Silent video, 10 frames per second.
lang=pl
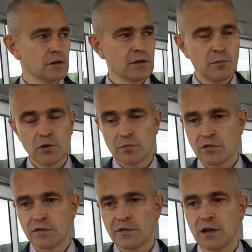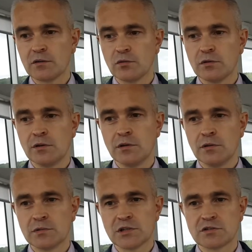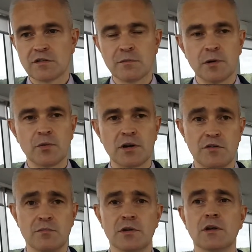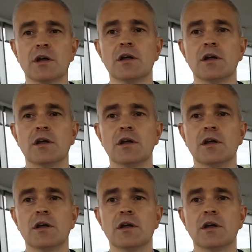nie boimy się startu i myślę, że sobie poradzimy